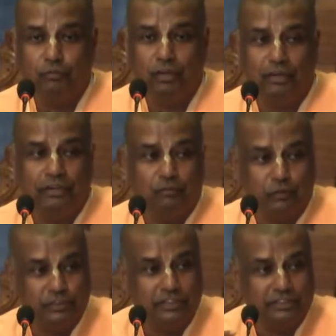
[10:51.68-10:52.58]
আটটা
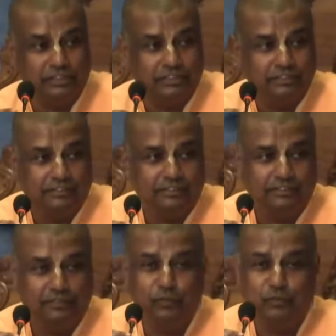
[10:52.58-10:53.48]
পঞ্চাশ
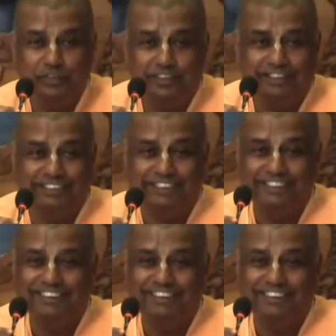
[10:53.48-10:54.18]
কুড়ি মিনিট আছে